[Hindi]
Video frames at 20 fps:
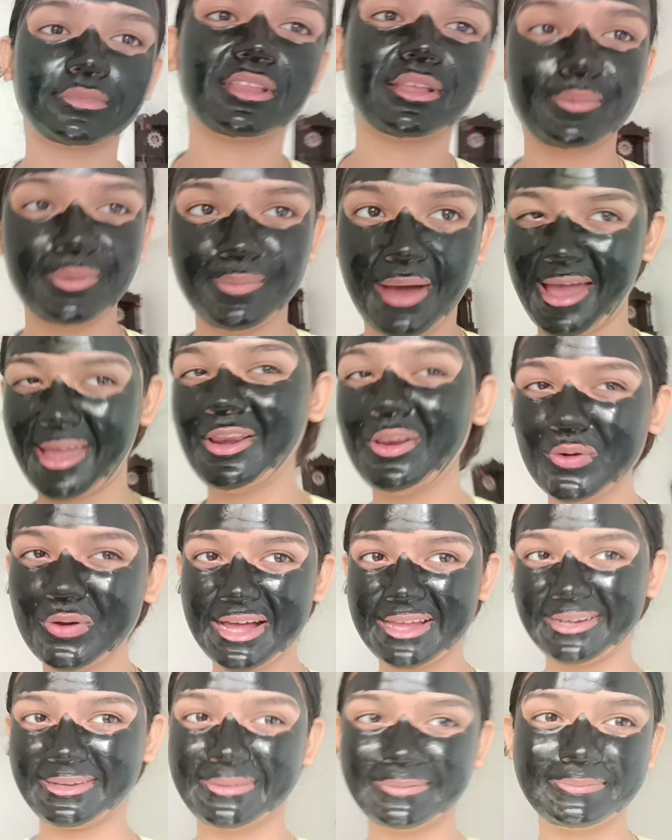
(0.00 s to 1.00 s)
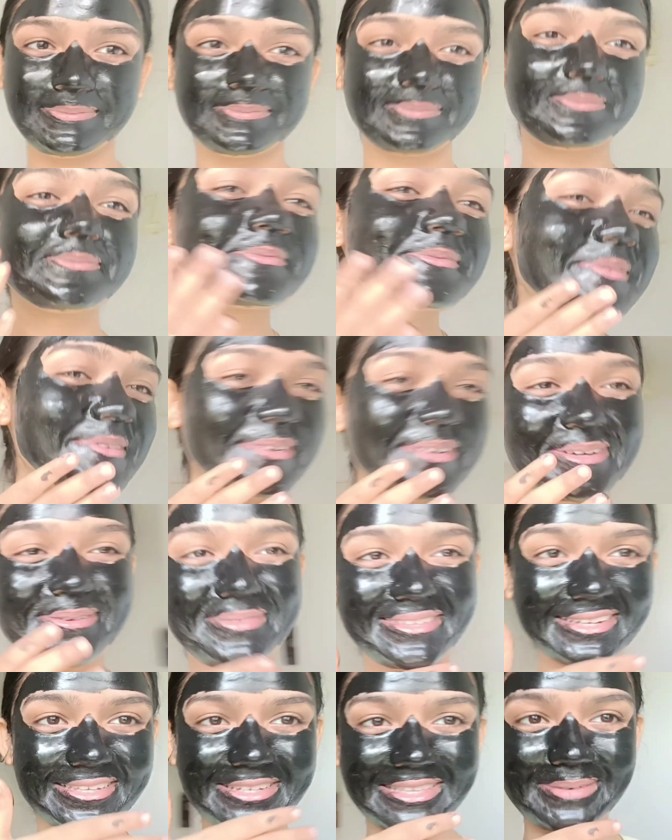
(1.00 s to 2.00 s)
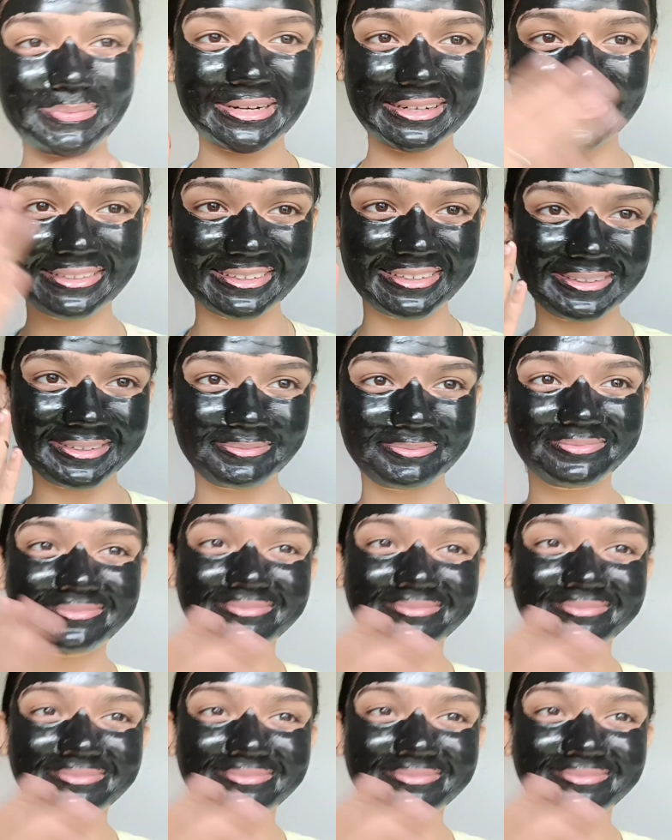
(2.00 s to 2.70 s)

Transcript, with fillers: अभी भाई लोग आ रहे हैं छोटा हम सज तो कर लेते हैं